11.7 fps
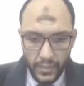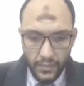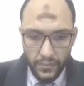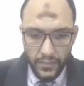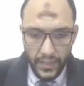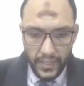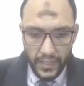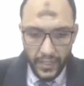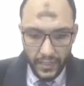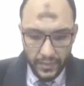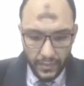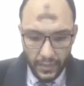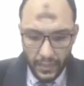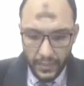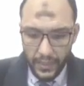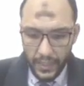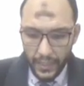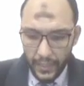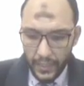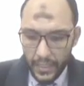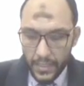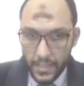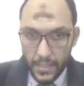الدفايه ديت هديها
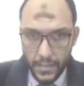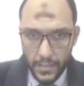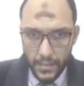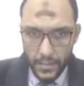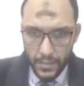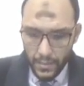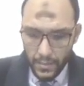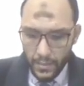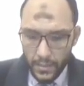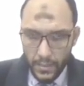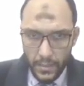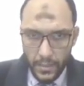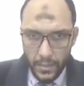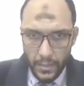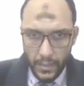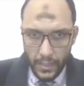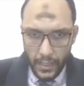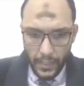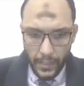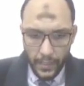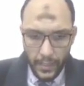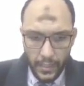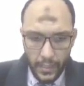كلاس
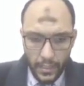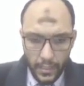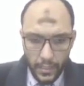انها